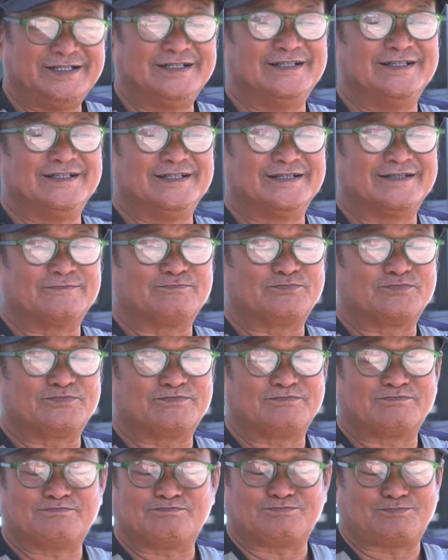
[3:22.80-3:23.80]
คะคือ
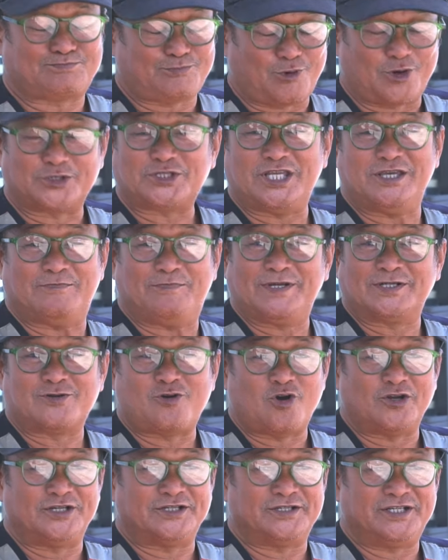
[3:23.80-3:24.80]
ปกติเป็
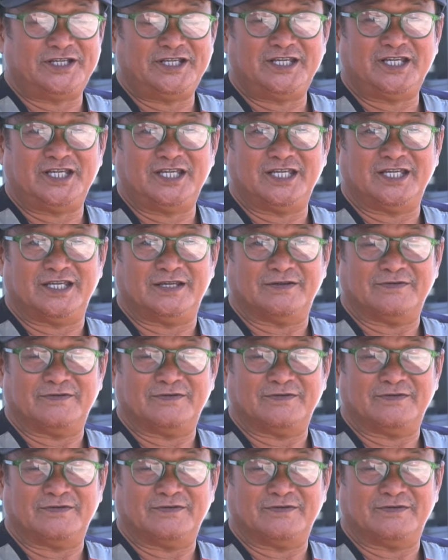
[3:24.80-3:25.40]
นคนที่